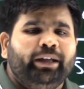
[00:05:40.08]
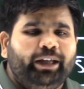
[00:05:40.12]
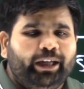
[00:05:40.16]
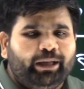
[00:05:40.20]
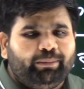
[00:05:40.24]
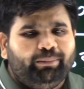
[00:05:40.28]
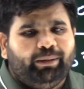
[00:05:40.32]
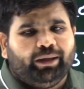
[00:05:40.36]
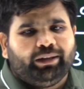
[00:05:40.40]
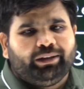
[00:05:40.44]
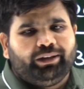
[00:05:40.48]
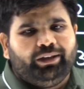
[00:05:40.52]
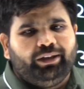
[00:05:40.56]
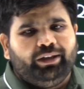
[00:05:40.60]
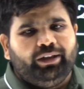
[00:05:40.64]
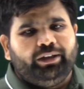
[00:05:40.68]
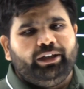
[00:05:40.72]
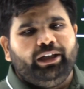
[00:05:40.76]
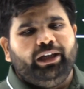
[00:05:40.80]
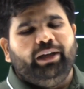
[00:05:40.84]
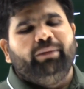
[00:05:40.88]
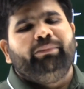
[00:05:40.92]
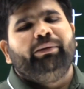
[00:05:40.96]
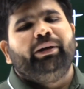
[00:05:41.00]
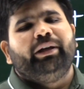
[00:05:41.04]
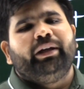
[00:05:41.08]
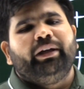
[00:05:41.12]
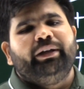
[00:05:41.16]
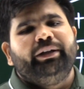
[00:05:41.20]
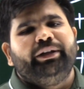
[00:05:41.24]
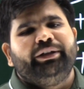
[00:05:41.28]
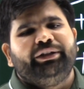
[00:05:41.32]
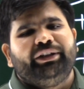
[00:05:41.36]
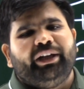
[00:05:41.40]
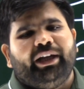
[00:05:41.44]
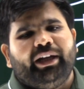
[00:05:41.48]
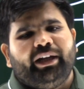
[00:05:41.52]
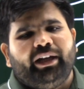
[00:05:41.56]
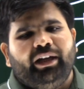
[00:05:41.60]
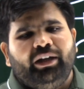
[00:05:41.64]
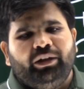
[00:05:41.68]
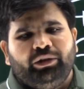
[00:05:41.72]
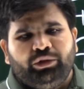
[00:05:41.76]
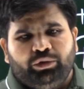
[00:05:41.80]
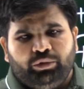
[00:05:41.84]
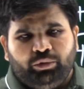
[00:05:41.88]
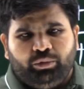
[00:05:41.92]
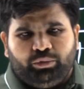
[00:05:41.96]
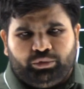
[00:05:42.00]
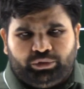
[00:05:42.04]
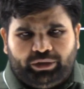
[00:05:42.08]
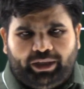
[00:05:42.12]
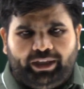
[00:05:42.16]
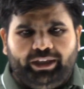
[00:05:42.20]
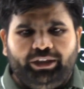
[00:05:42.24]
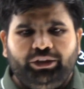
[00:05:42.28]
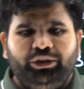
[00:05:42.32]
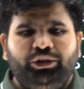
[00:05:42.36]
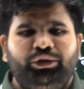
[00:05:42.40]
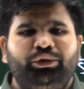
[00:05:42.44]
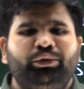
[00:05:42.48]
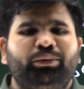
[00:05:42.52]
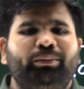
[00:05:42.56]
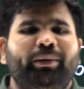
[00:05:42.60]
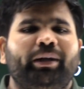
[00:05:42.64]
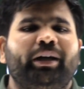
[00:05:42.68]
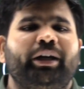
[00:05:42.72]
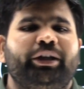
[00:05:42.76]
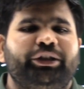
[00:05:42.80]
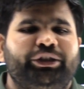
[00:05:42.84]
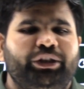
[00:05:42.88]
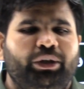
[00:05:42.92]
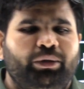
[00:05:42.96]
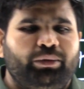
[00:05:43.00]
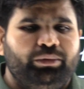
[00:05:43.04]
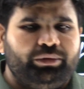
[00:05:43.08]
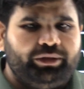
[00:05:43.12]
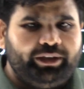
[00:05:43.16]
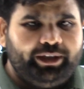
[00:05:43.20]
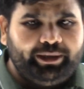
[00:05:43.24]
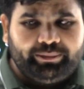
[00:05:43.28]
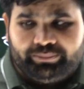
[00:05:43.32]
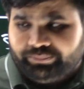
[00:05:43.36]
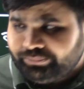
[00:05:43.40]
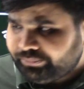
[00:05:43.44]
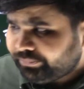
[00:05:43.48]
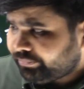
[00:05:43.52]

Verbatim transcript: एक व्यक्ति डिलीवरी करने जाएगा तो सारी चीज़ों में खर्चा होता है